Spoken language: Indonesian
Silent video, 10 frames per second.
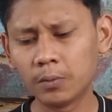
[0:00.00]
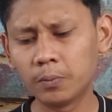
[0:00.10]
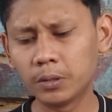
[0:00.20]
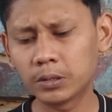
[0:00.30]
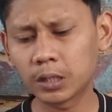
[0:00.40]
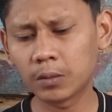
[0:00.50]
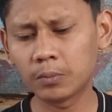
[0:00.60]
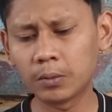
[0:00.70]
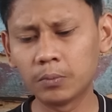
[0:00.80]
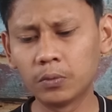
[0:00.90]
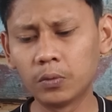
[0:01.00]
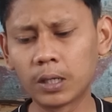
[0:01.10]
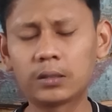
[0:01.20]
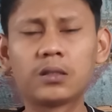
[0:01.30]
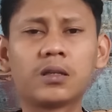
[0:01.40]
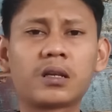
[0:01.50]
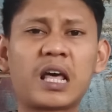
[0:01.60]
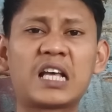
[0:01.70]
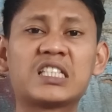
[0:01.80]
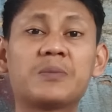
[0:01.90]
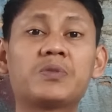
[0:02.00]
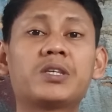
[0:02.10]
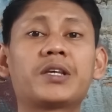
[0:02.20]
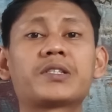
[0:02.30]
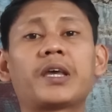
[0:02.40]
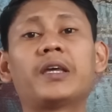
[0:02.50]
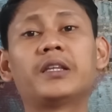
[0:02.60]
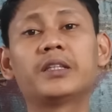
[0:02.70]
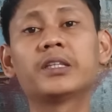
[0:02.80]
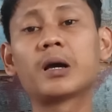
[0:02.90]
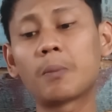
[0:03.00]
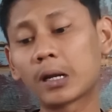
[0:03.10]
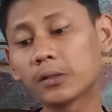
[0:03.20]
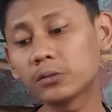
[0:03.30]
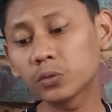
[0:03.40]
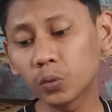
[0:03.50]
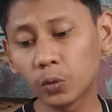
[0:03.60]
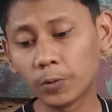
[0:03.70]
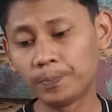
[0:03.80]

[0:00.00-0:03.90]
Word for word: bisa membuat nasib Cesa ini tidak menentu.